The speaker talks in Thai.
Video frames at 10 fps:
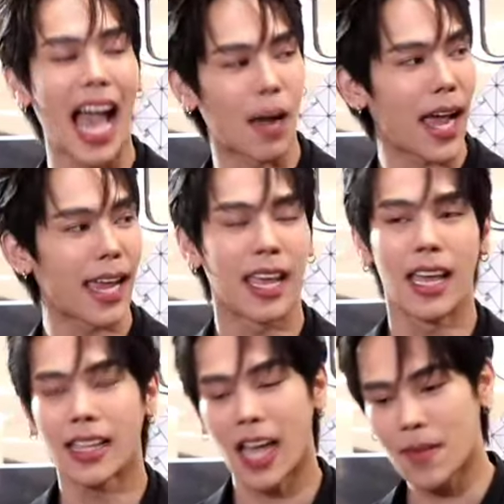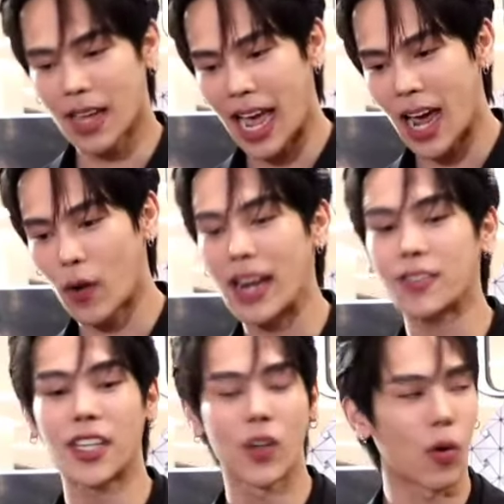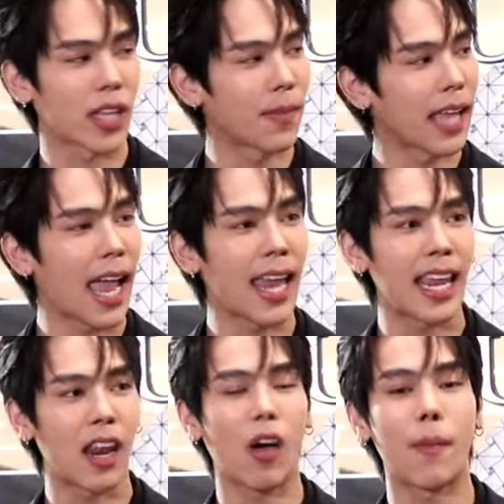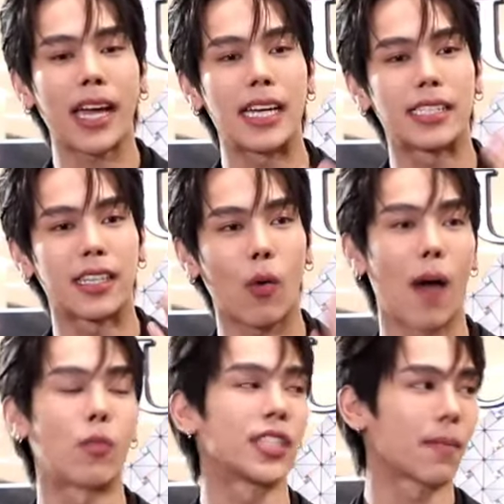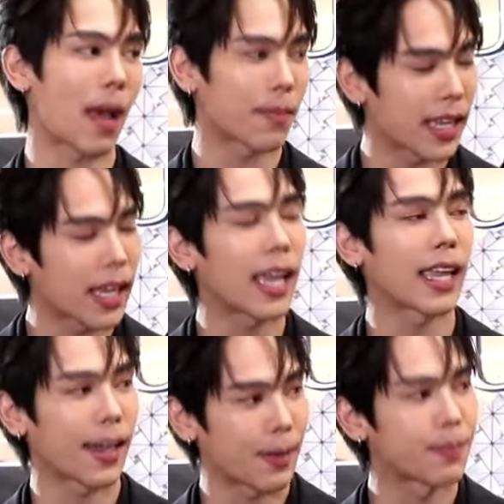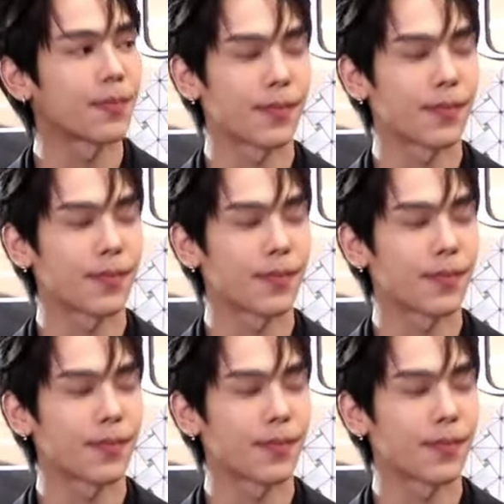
ต่างไปทำยังไงให้เราเล่นแล้วสนุกทำยังไงให้เล่นแล้วเราไม่เคยเจอความรู้สึกแบบนี้อะไรอย่างเงี้ยครับ